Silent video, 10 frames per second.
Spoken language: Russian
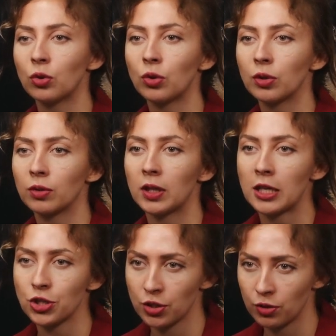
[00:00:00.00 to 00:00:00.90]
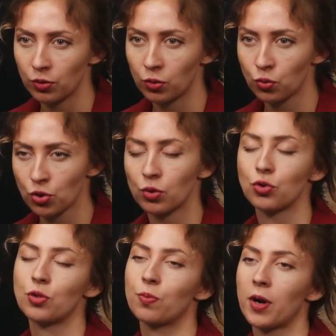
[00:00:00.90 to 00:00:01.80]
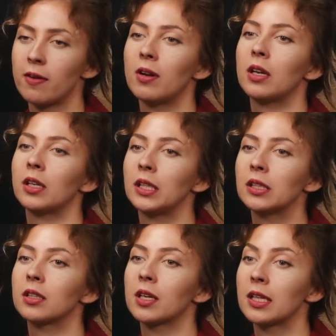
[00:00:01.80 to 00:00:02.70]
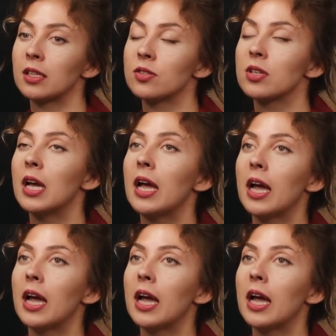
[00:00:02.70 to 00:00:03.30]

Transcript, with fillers: но э, дальше нужно очень правильно их хранить.